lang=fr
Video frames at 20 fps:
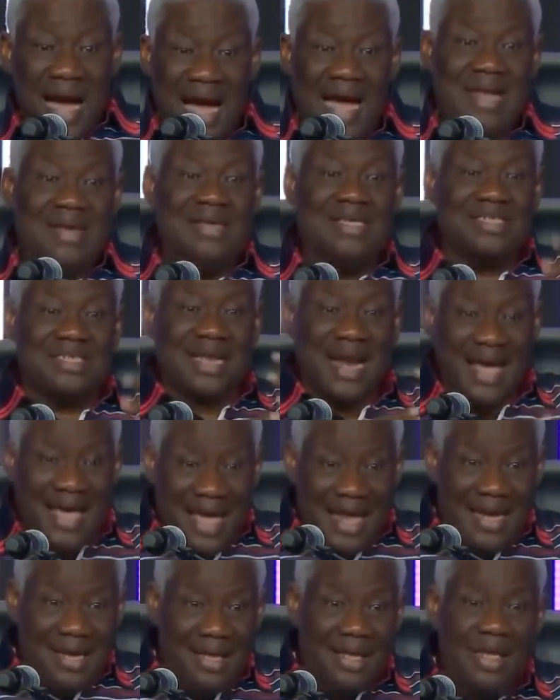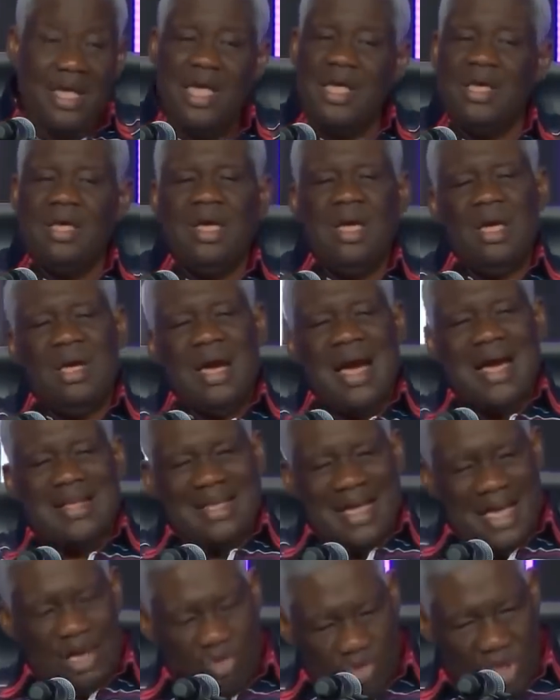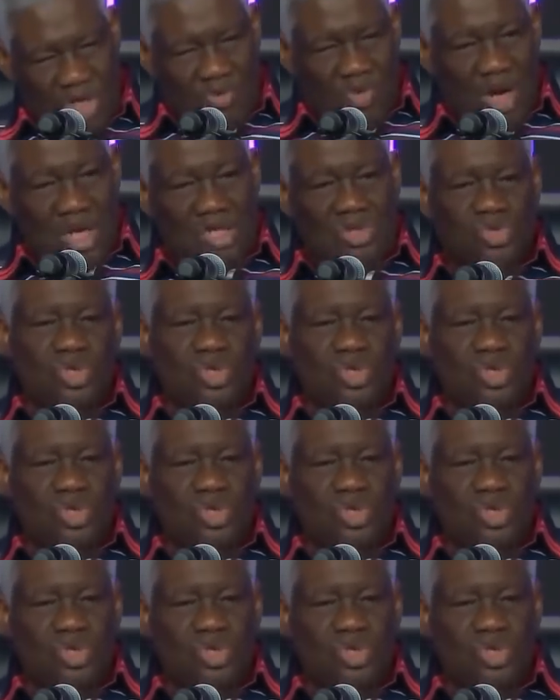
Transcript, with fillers: En Israël, et écoutez-moi,